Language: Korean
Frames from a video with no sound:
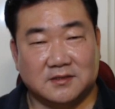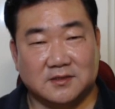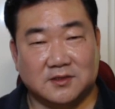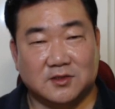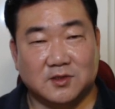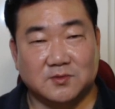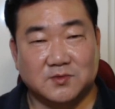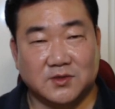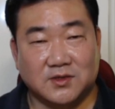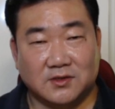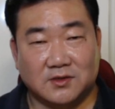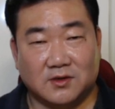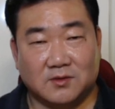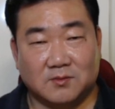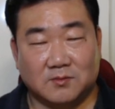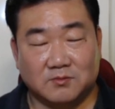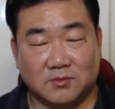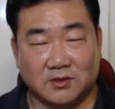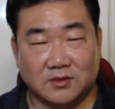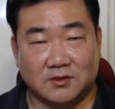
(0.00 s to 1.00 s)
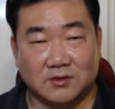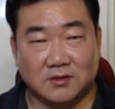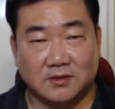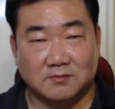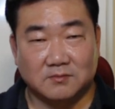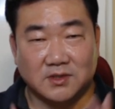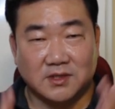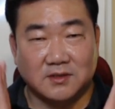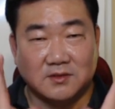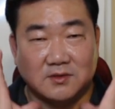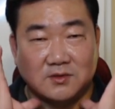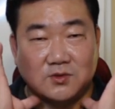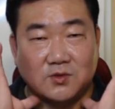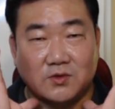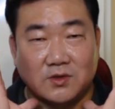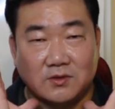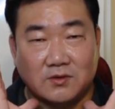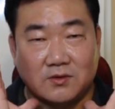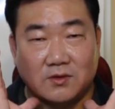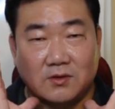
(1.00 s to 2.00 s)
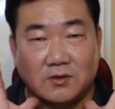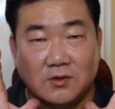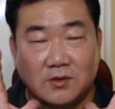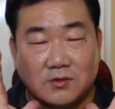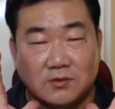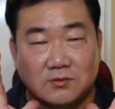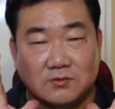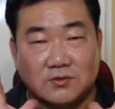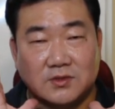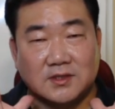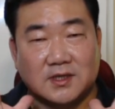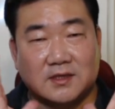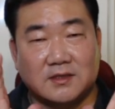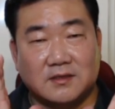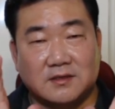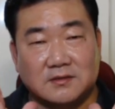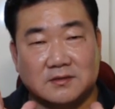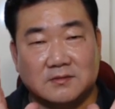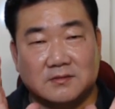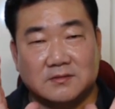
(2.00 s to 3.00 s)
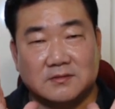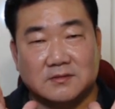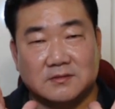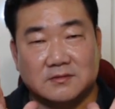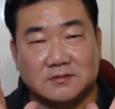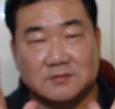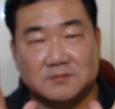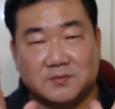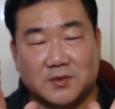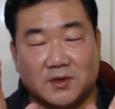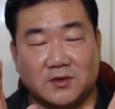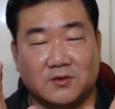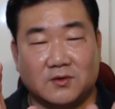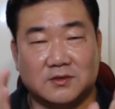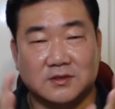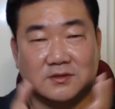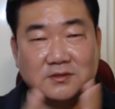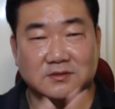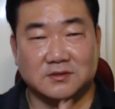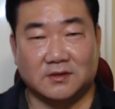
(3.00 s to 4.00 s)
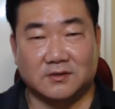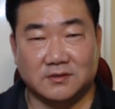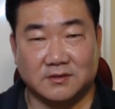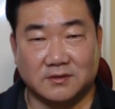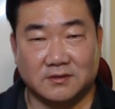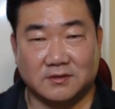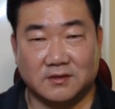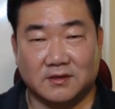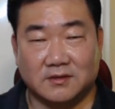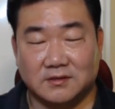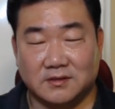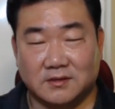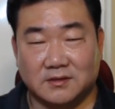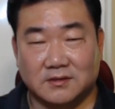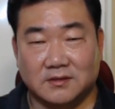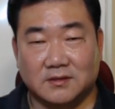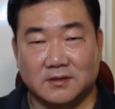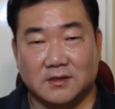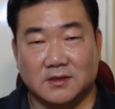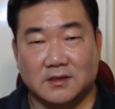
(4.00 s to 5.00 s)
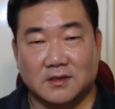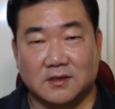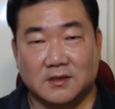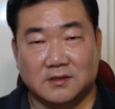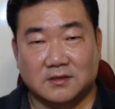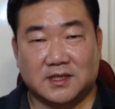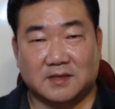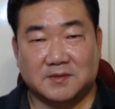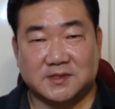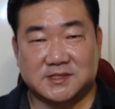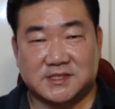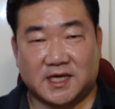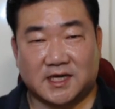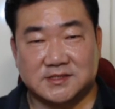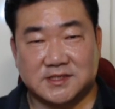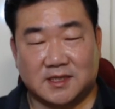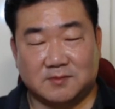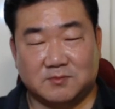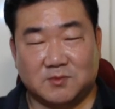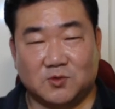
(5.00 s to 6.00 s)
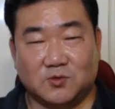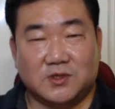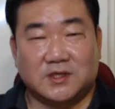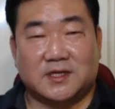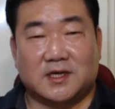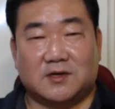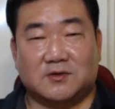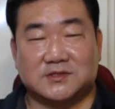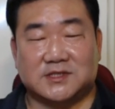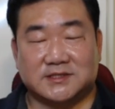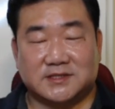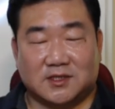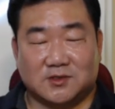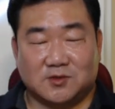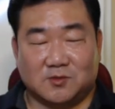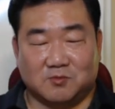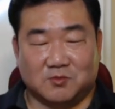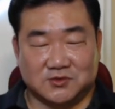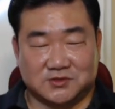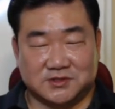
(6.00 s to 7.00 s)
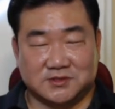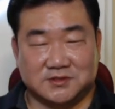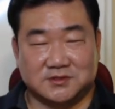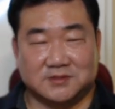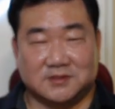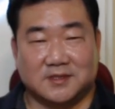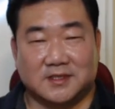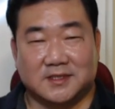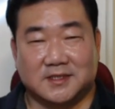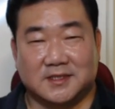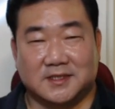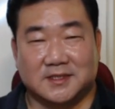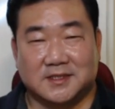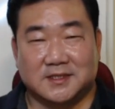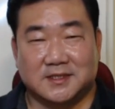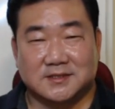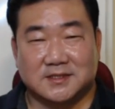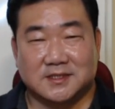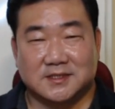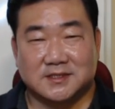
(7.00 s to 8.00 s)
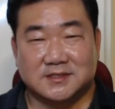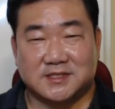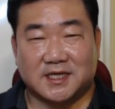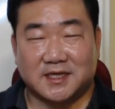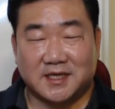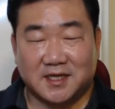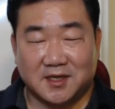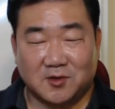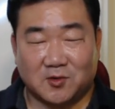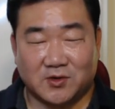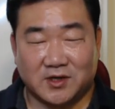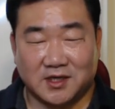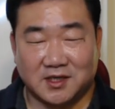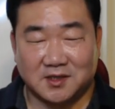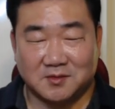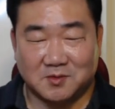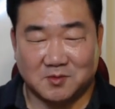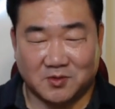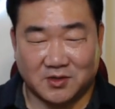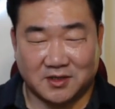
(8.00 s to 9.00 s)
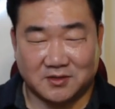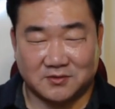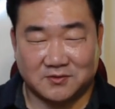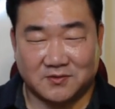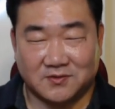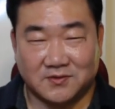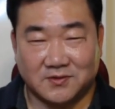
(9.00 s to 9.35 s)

그 거북이고 뭐 머리는 용이고 우리나라는 별로 없거든요 그런 거. 그다음에 사자 뭐 우리나라 사자하고 무슨 차라리 호랑이면 몰라도